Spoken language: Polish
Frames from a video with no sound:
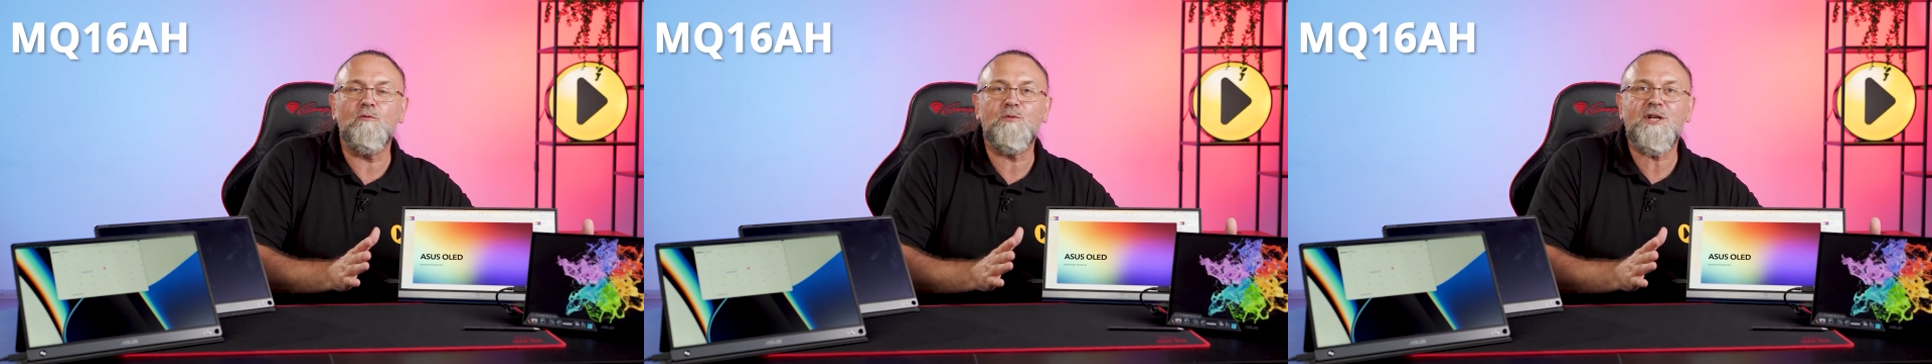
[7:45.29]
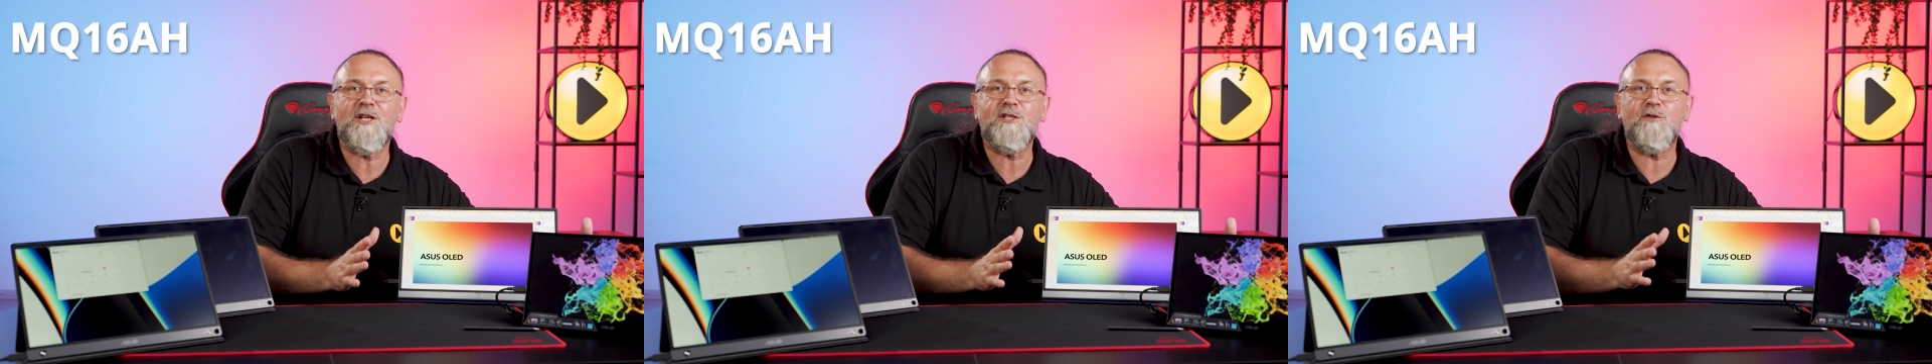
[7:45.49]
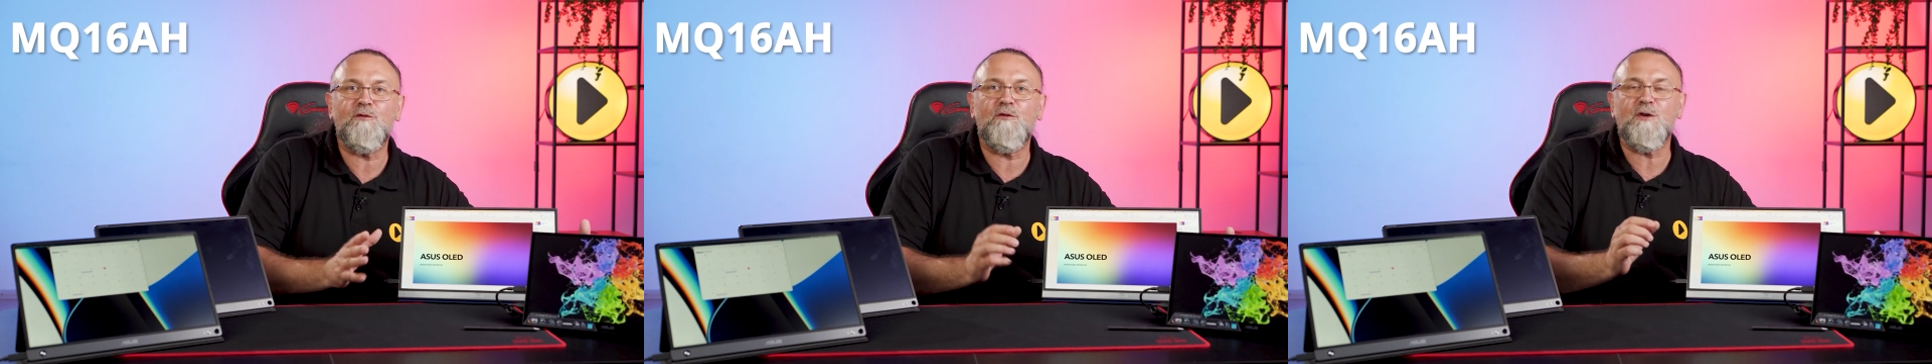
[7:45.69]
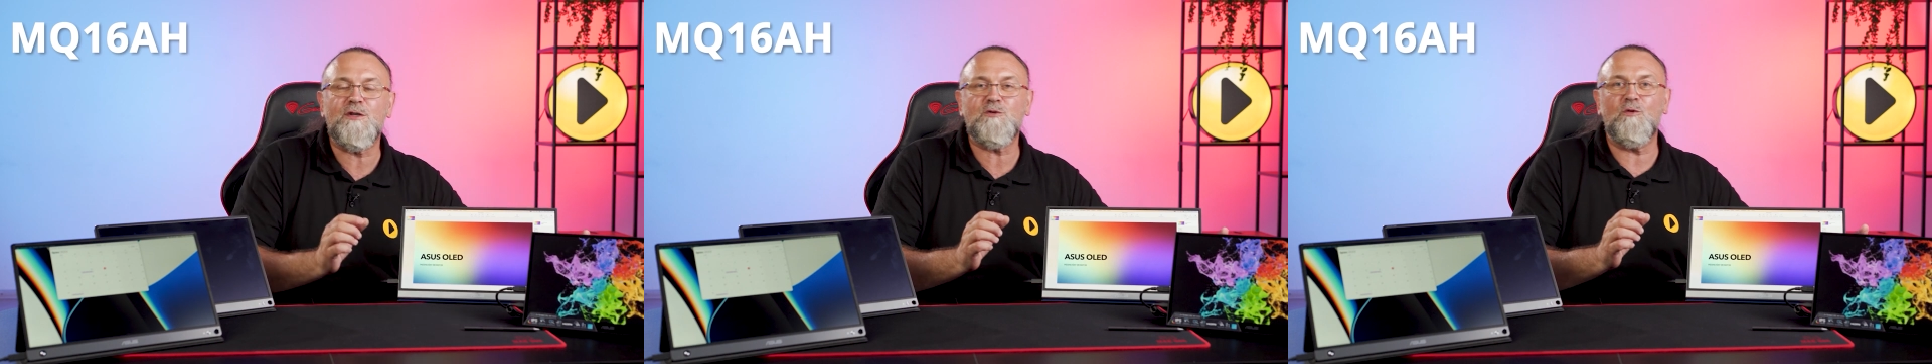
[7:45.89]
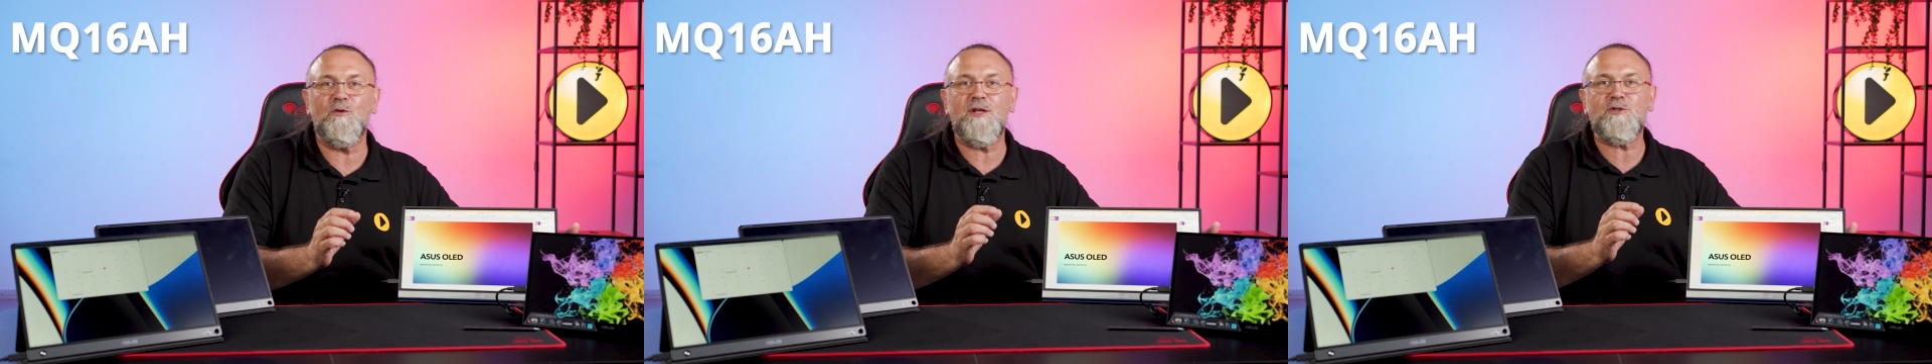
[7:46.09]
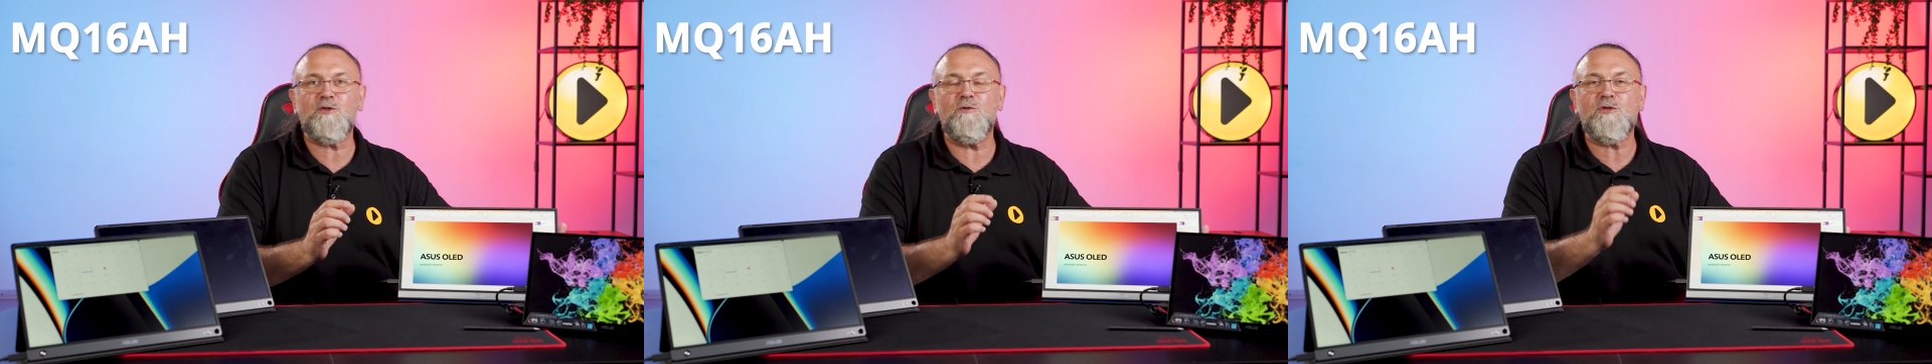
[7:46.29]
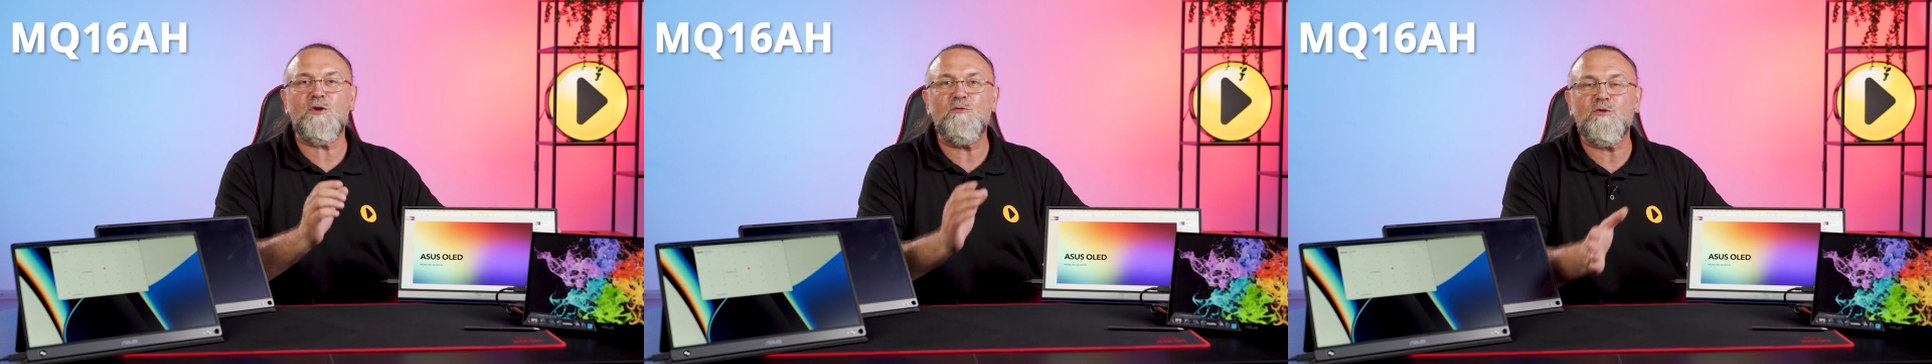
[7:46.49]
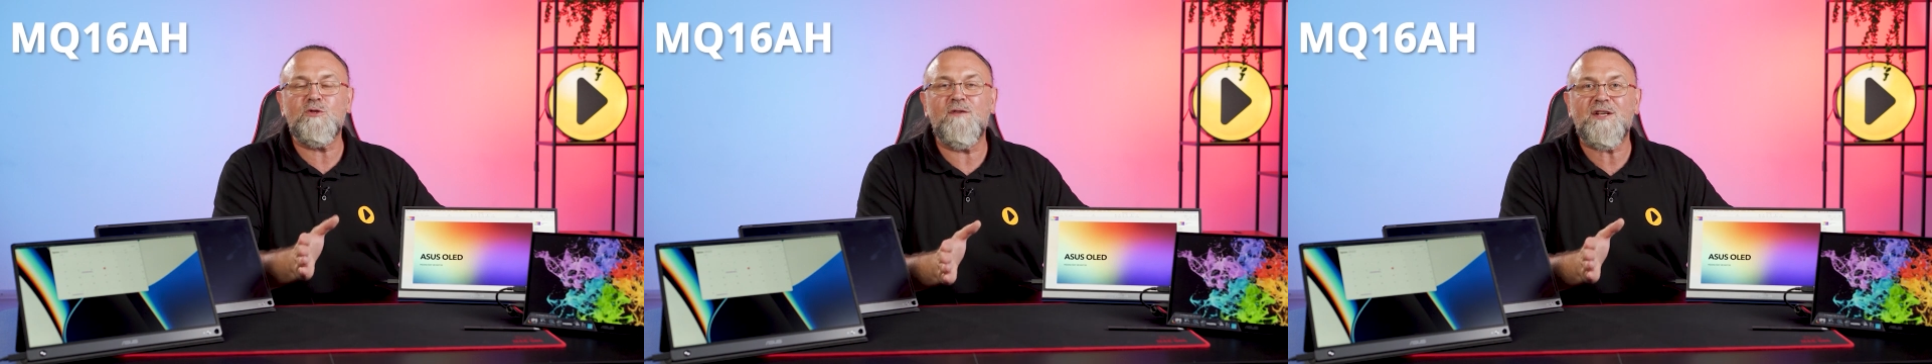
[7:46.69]
przeciwsłoneczną,
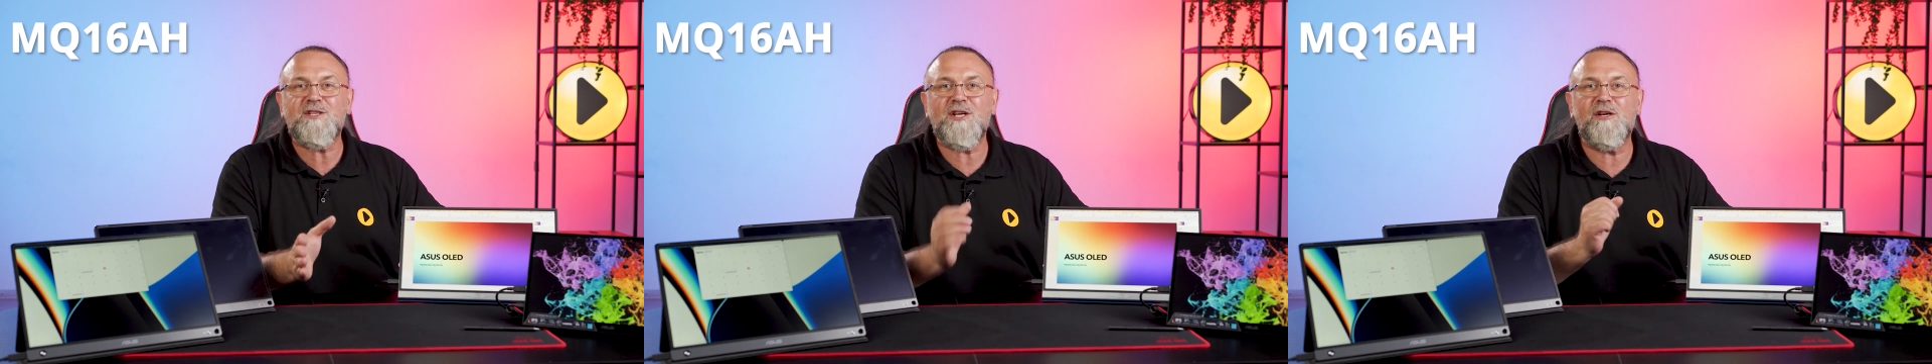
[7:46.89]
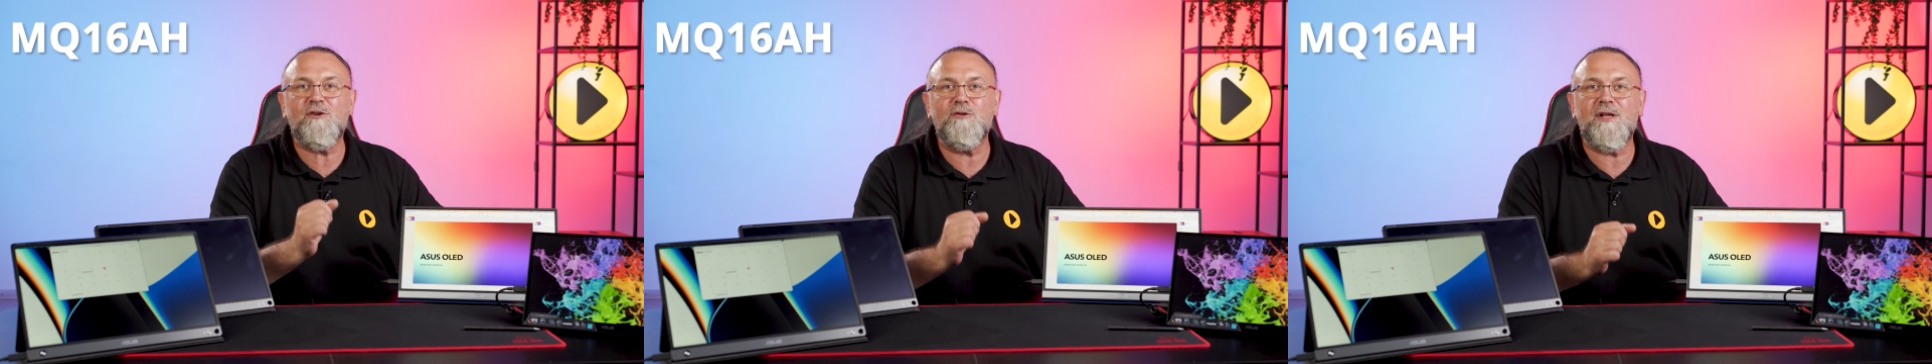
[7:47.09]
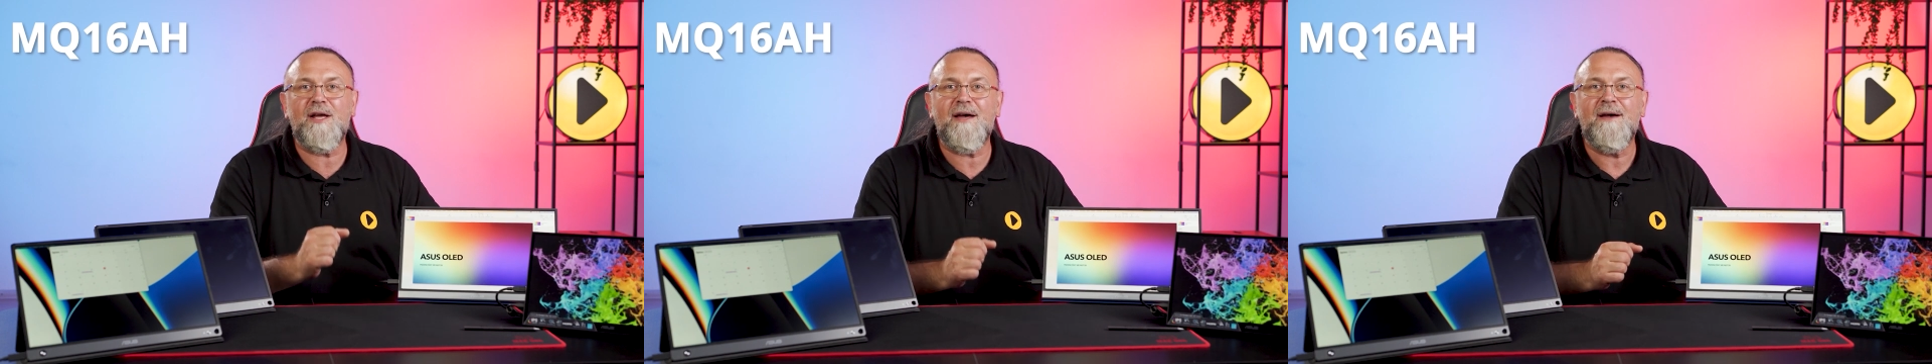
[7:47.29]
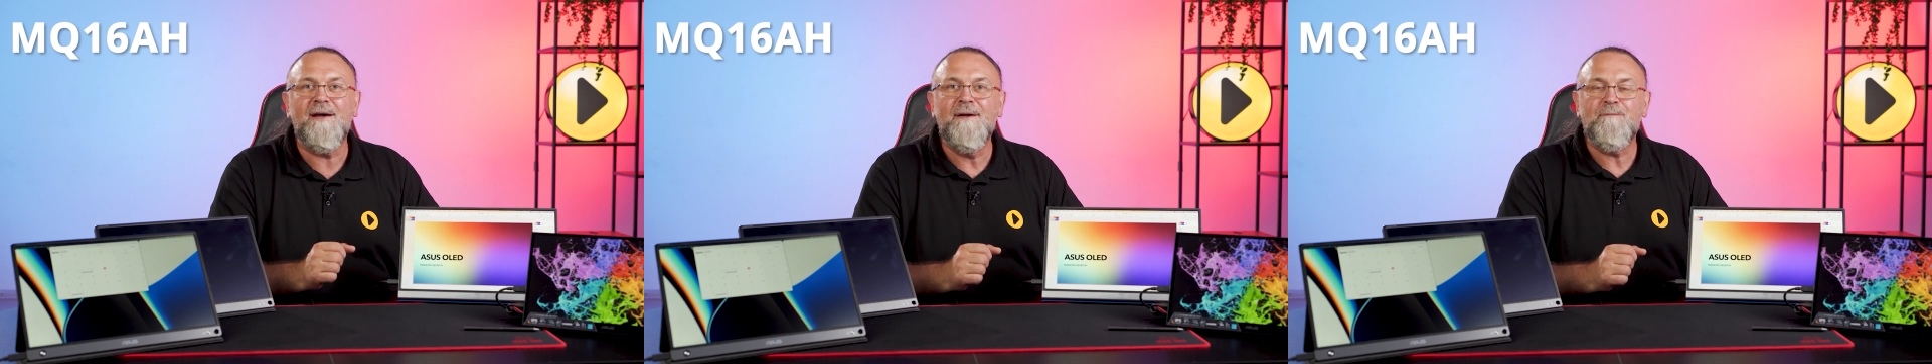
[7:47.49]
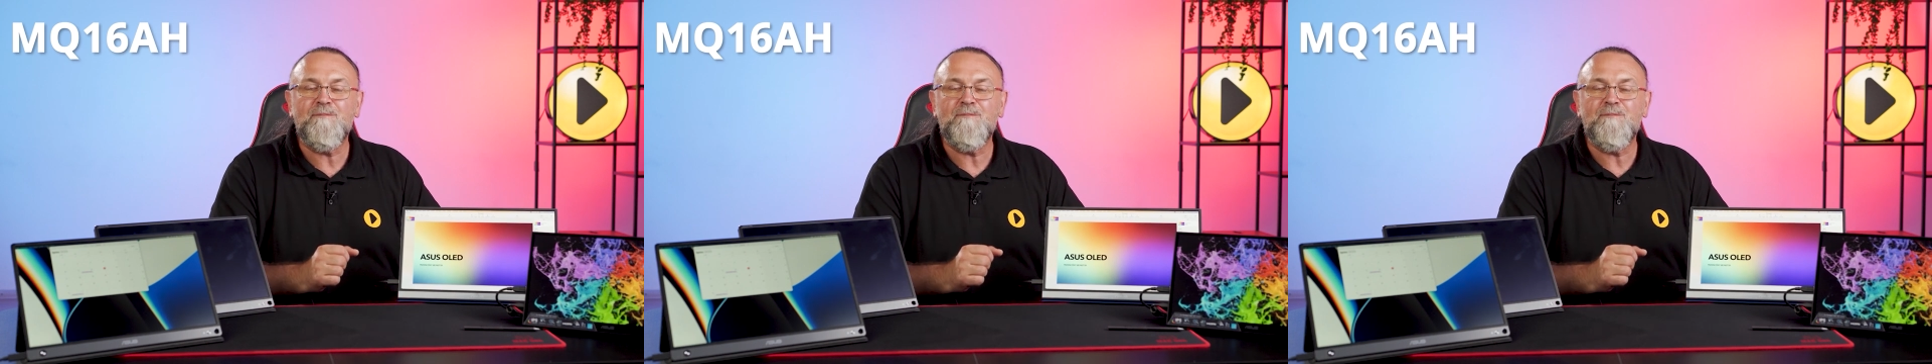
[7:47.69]
jeżeli używacie go na